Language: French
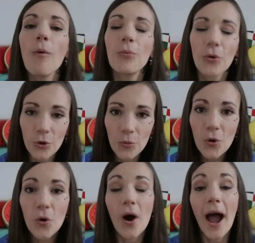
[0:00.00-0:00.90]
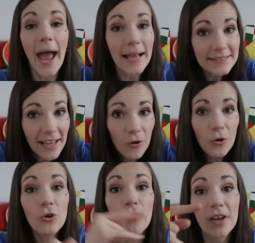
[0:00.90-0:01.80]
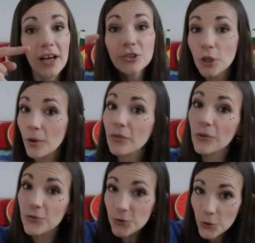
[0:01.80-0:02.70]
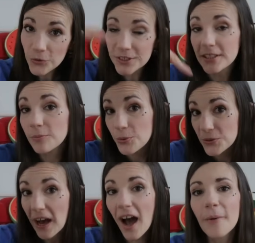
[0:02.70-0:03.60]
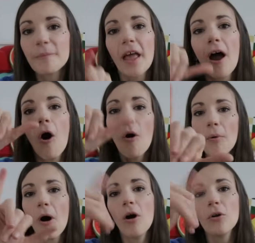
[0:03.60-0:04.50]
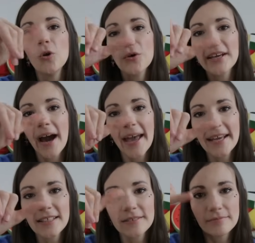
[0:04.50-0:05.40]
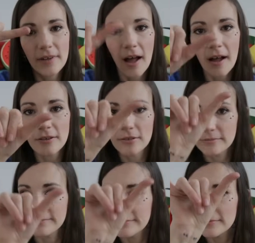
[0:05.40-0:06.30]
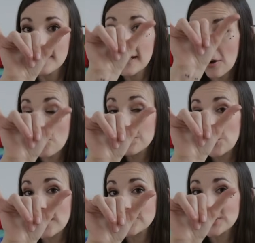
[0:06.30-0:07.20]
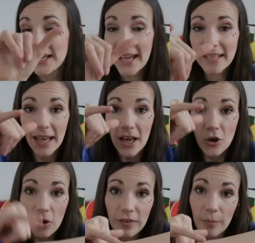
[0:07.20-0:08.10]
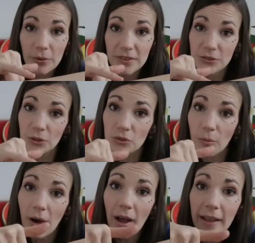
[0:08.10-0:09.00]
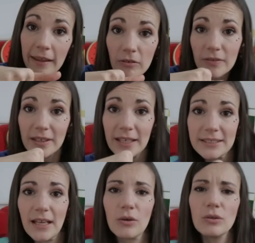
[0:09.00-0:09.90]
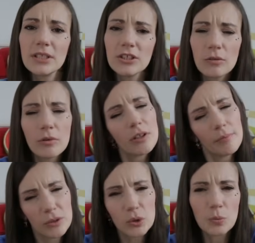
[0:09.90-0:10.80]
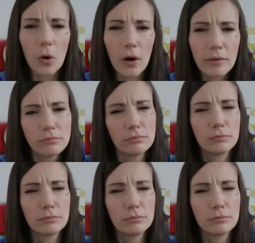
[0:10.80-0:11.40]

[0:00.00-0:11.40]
Pour le mot escargot qu'on verra sûrement dans une comptine plus tard, on prend le Y, 1 hein, la configuration Y, qu'on vient poser sur son bras et on fait l'escargot qui remonte mais doucement. Hein.